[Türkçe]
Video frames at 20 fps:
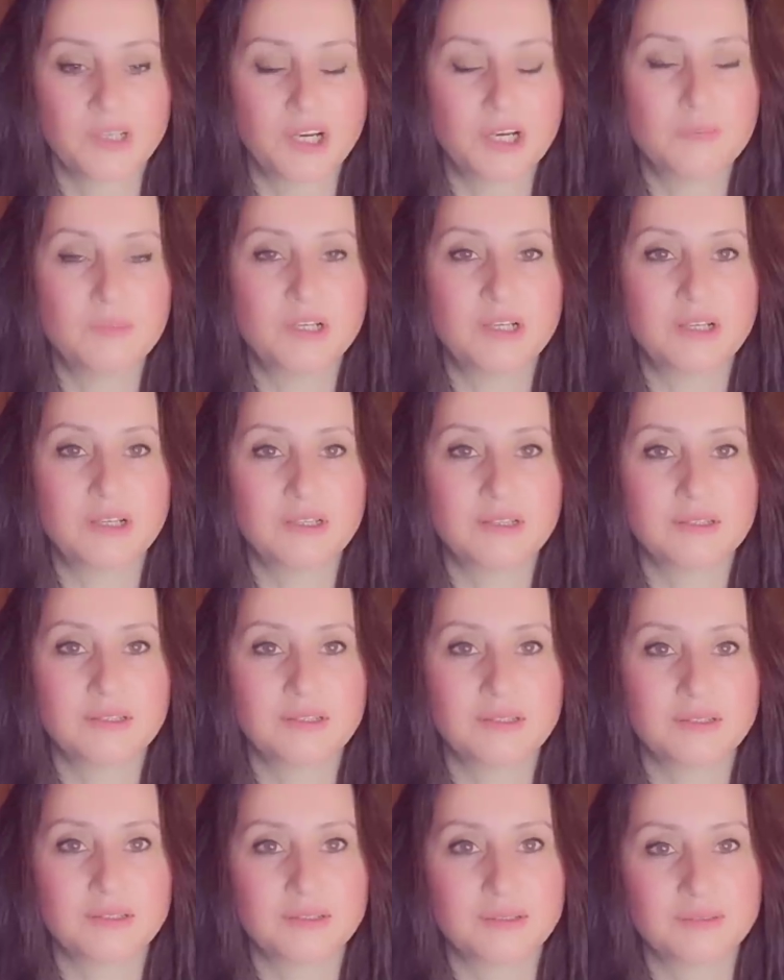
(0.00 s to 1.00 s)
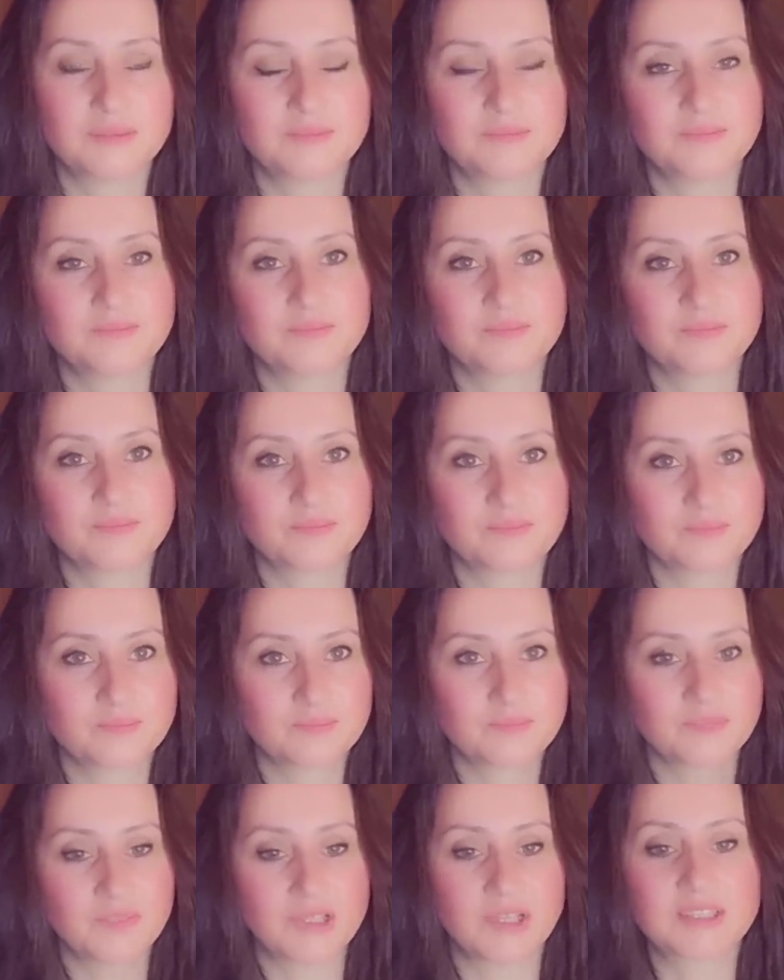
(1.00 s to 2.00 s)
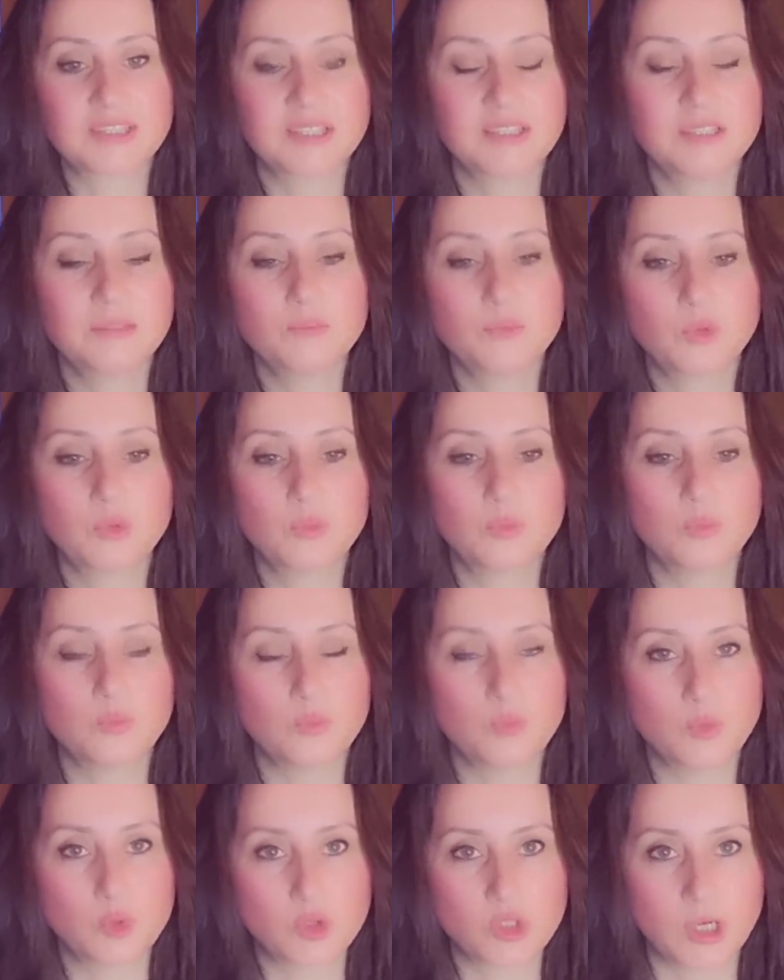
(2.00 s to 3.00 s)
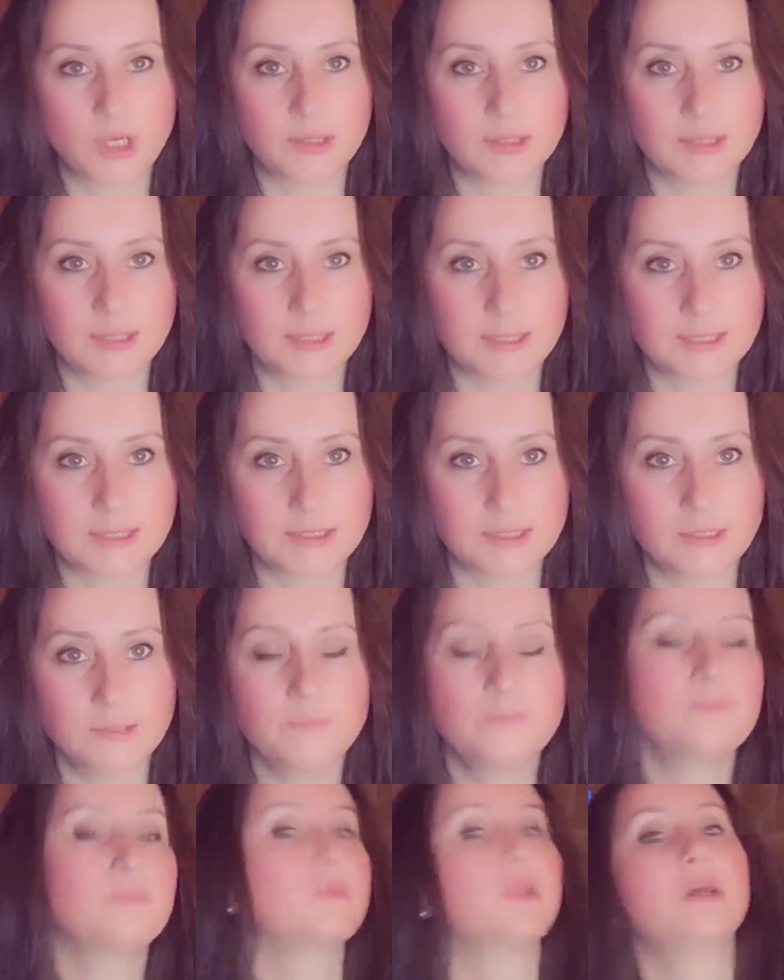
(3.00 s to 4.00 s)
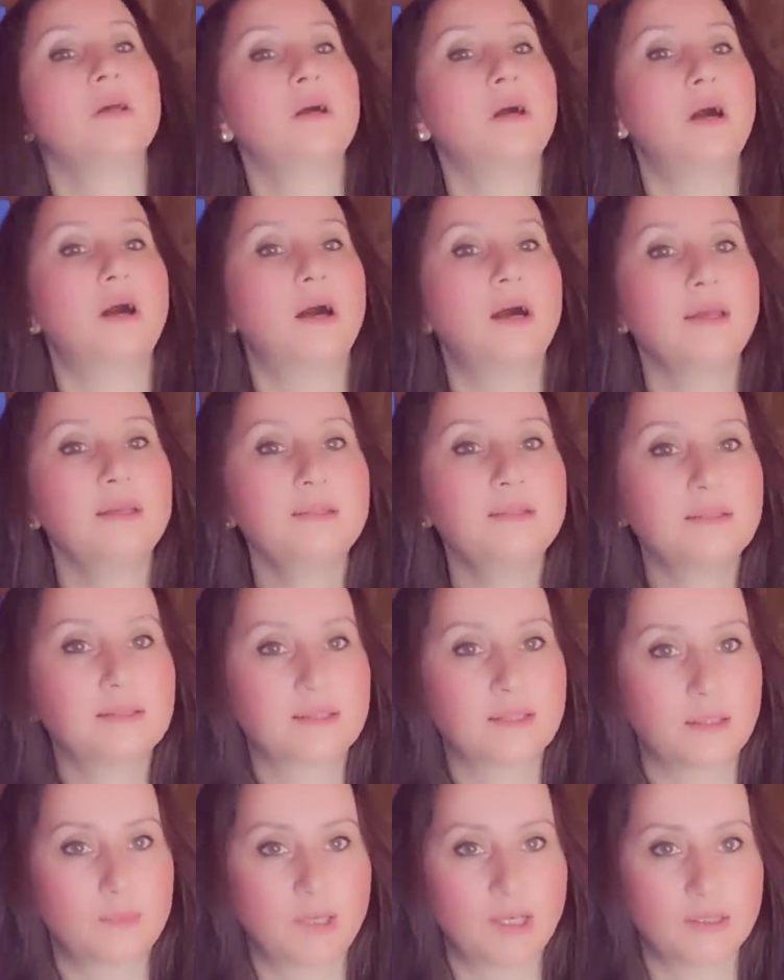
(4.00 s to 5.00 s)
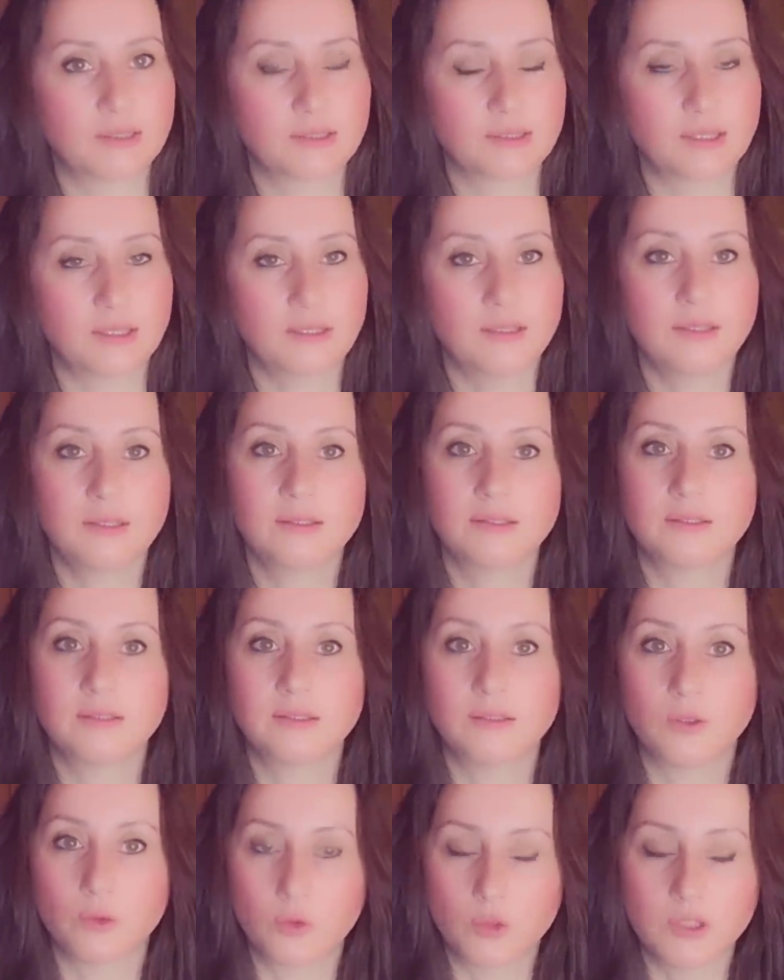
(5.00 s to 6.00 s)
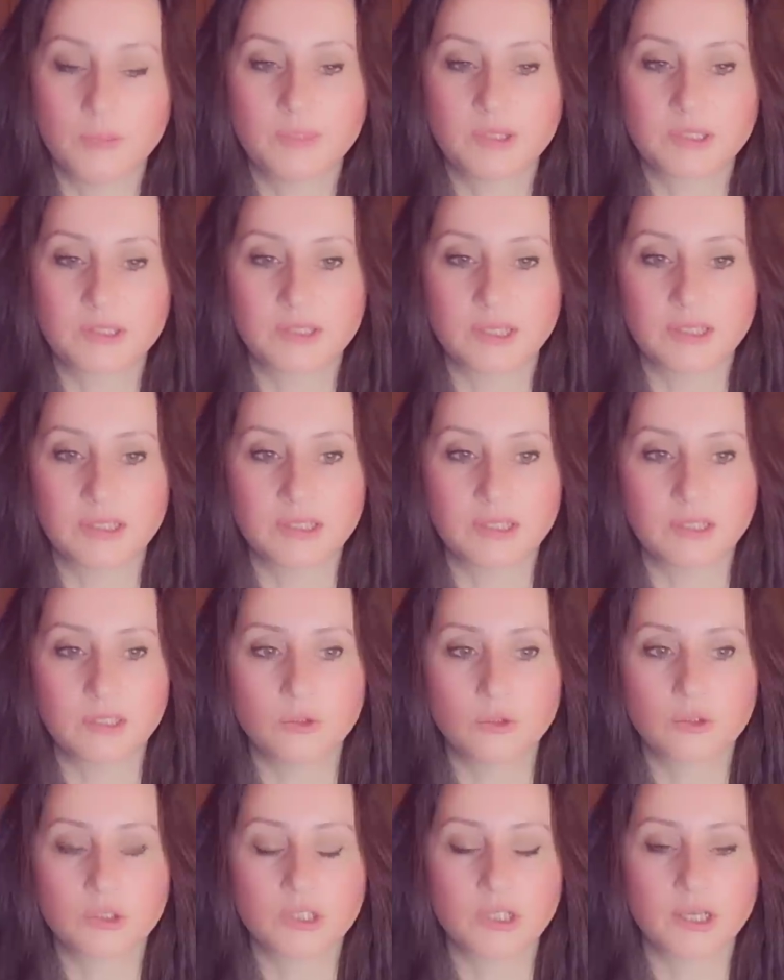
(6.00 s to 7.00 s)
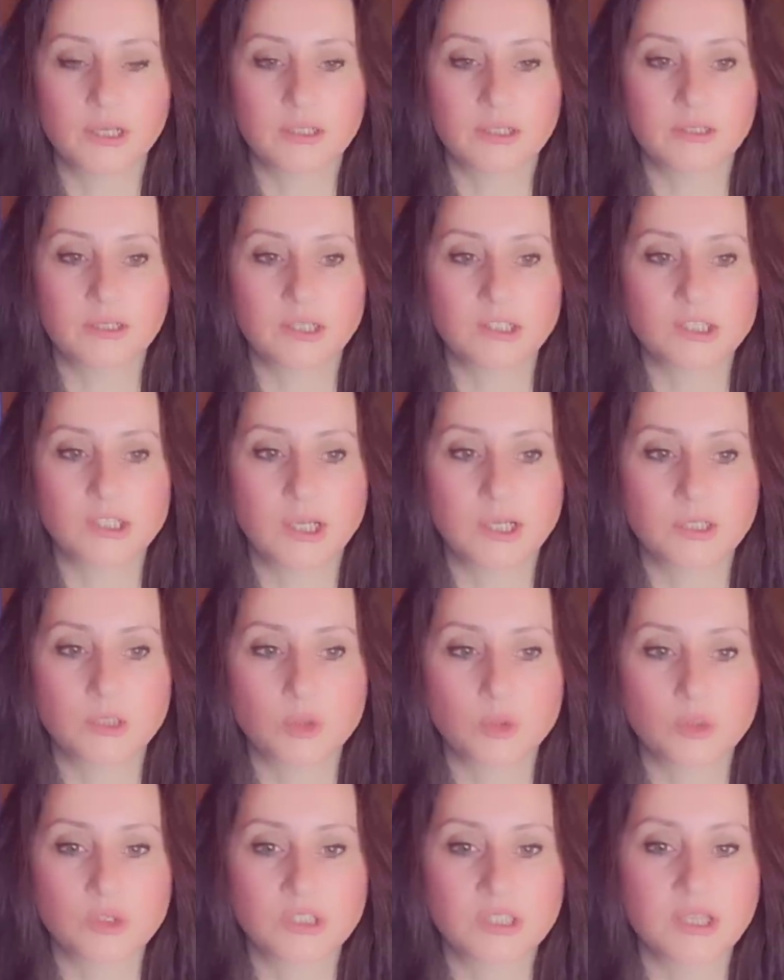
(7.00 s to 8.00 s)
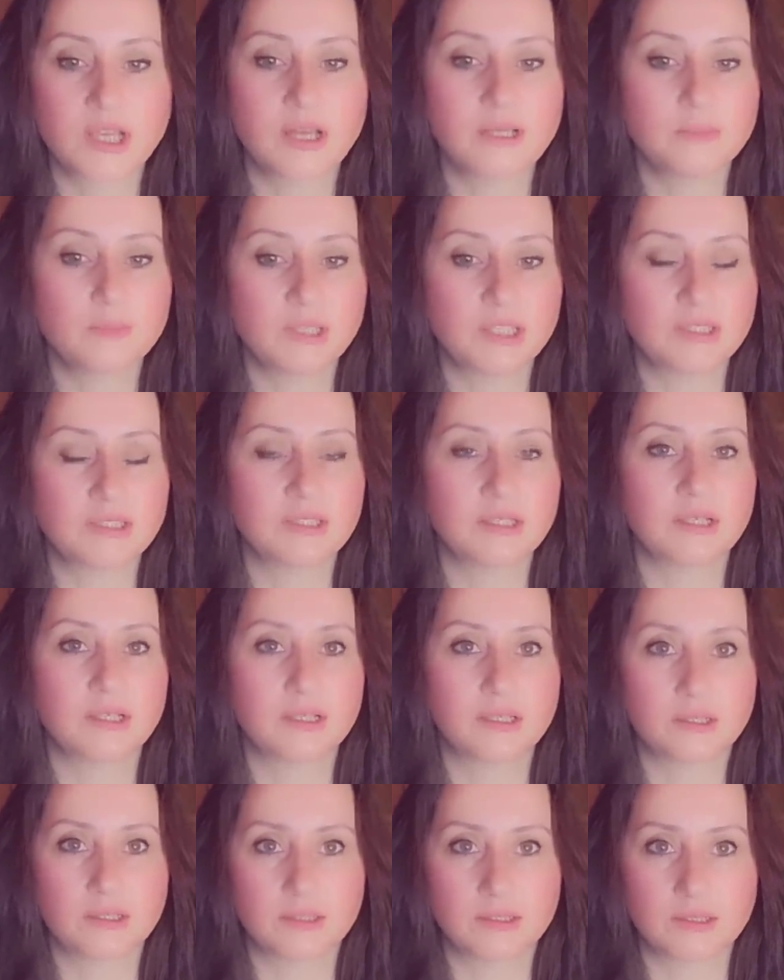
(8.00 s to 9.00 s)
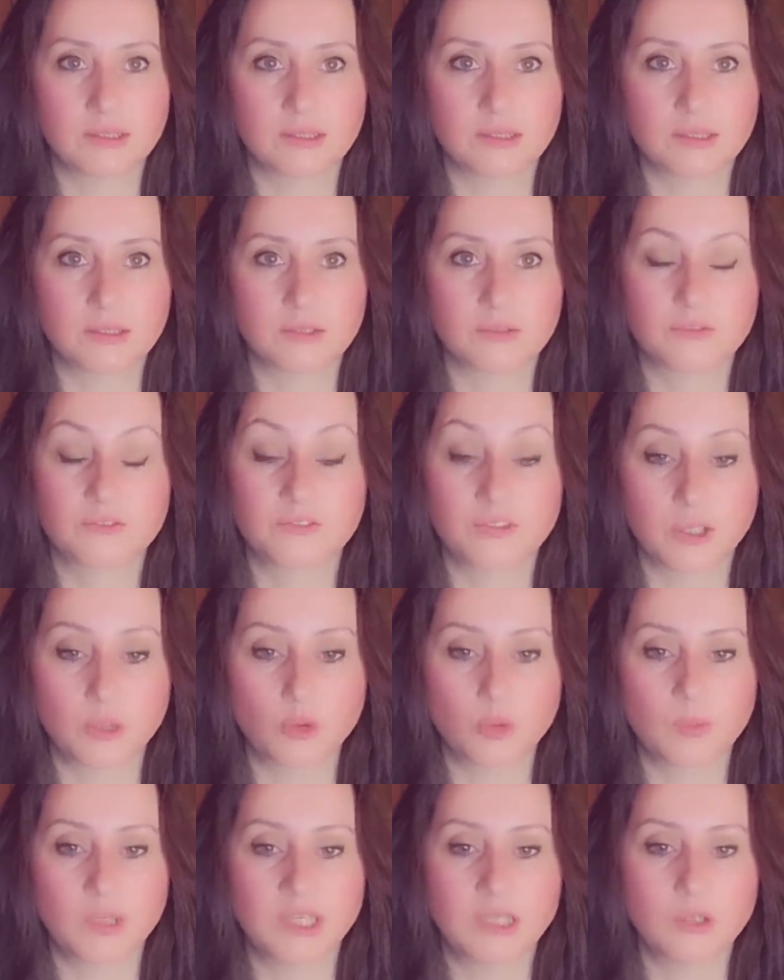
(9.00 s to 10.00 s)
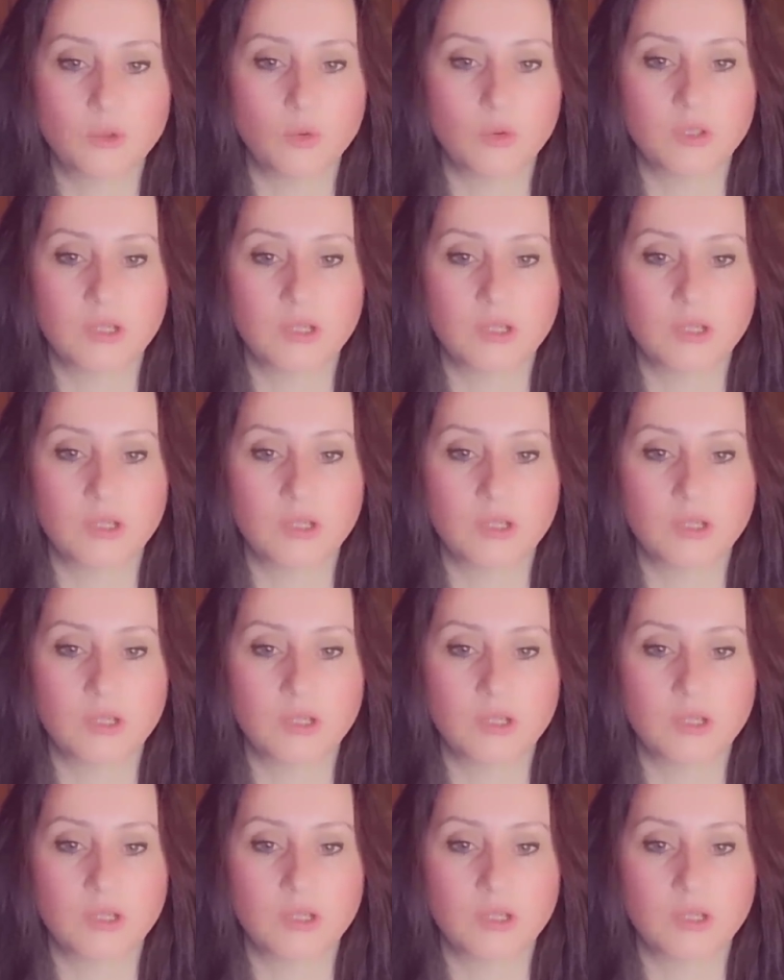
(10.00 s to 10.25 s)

Ama Hasan'ın bu mücadelesi aynı zamanda öyle bir denk geliyor ki arkadaşlar sosyal medya e, fenomeni